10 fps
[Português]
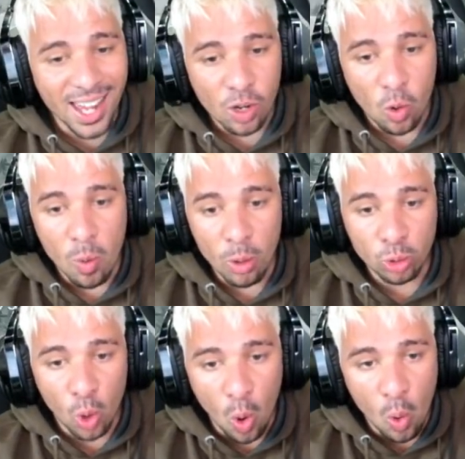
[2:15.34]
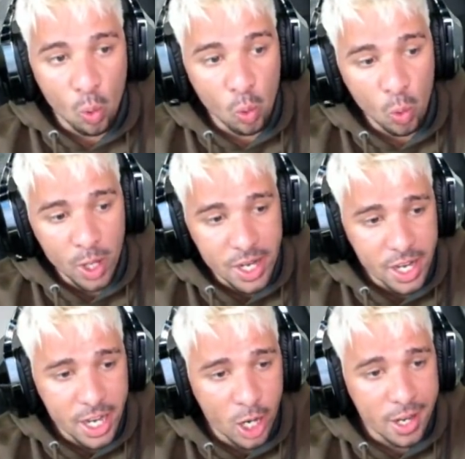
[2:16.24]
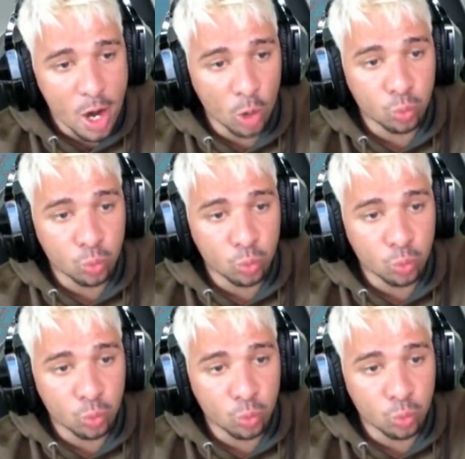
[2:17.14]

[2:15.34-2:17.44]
Cara, como eu tô ruim!